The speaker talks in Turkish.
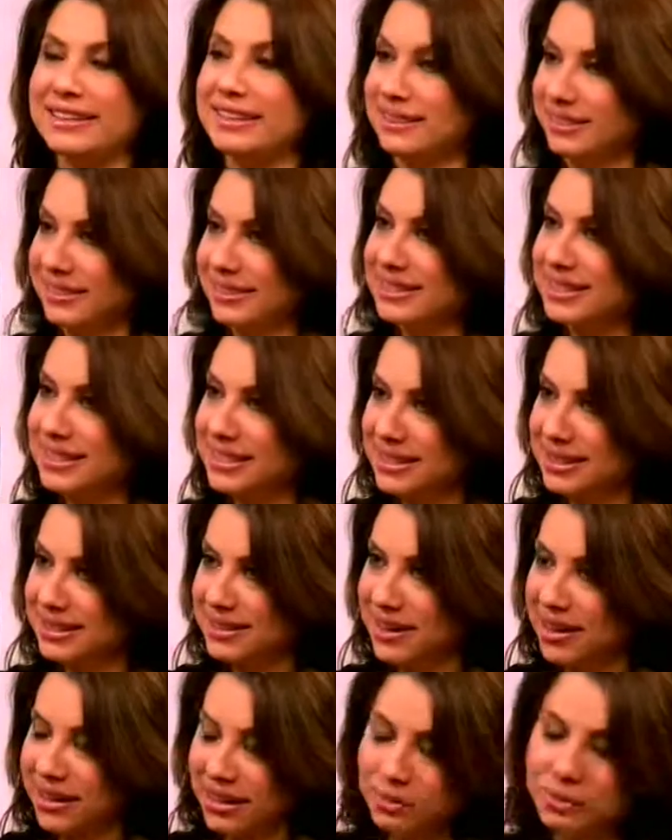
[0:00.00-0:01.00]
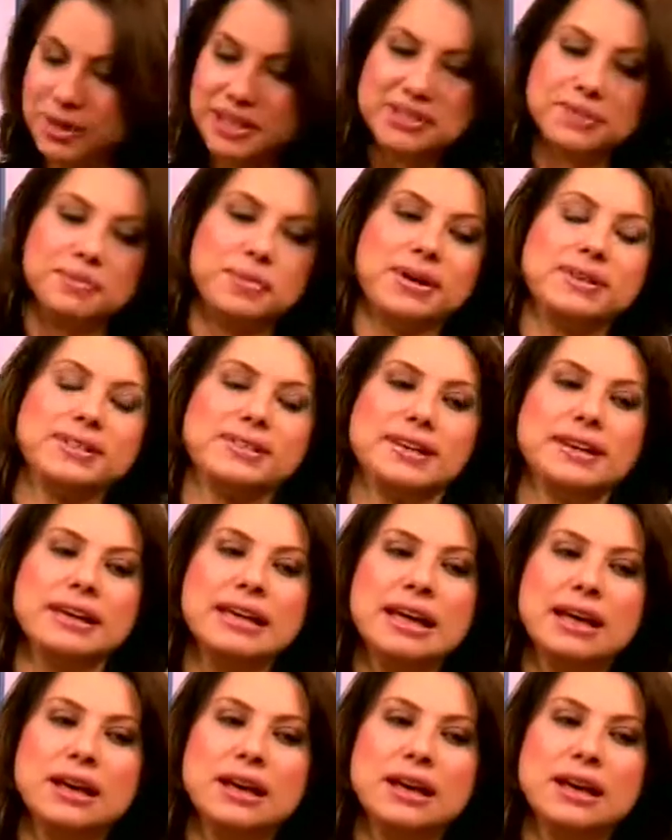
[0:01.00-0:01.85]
yayında da sizi takip ettim hatta.